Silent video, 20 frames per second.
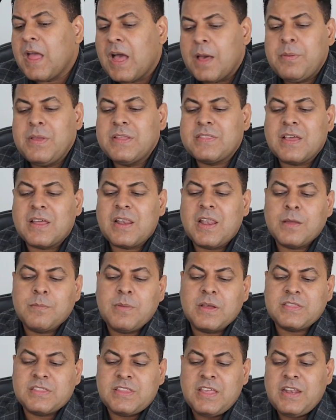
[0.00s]
अभी तक
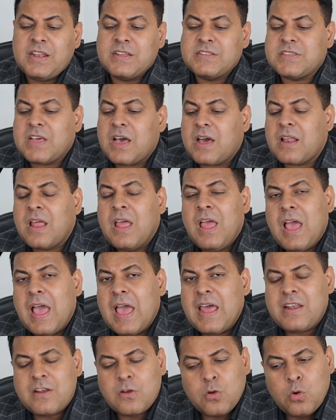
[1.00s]
लगभग तीन हज़ार
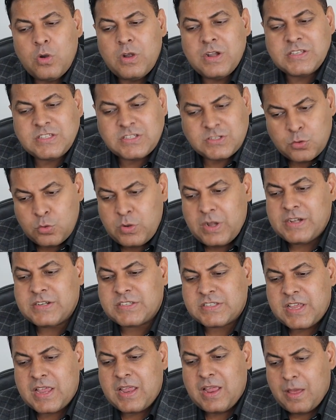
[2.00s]
एनरोल्ड
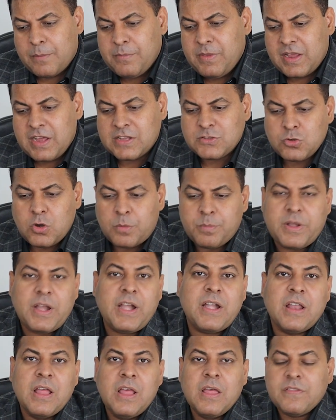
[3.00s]
स्टूडेंट्स हैं अभी का जो
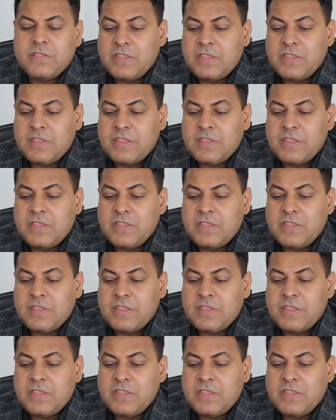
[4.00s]
अपडेट